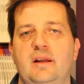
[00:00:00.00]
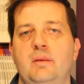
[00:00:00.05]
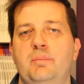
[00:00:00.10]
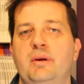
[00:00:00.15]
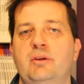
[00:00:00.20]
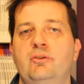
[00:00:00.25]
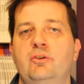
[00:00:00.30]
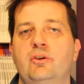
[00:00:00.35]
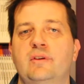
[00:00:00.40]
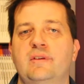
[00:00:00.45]
elle a
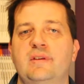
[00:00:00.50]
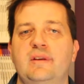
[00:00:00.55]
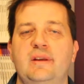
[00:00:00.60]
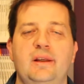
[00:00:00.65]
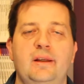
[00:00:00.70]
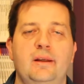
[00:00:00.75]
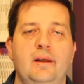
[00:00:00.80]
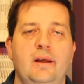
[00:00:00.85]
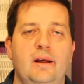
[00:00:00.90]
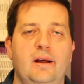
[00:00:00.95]
perdu
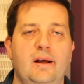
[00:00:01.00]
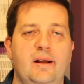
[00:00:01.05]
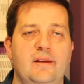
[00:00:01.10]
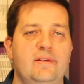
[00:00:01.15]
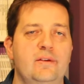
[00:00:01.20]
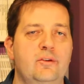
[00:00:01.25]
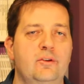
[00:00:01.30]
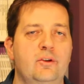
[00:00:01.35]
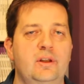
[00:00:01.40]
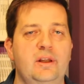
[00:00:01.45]
d'entrée à
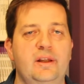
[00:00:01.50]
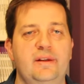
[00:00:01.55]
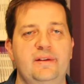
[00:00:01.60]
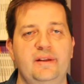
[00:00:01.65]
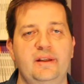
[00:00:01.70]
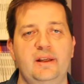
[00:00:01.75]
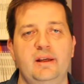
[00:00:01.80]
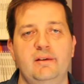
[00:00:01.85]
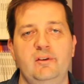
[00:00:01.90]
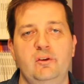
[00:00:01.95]
Sunderland
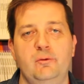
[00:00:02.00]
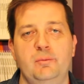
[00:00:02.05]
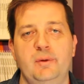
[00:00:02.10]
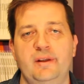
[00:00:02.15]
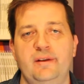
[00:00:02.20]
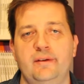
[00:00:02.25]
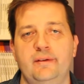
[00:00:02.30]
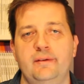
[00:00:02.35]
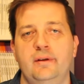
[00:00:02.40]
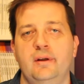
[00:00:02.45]
et à
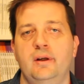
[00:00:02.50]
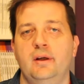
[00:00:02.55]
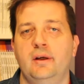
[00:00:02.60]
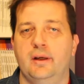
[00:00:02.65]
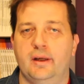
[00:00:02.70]
Wiesbaden,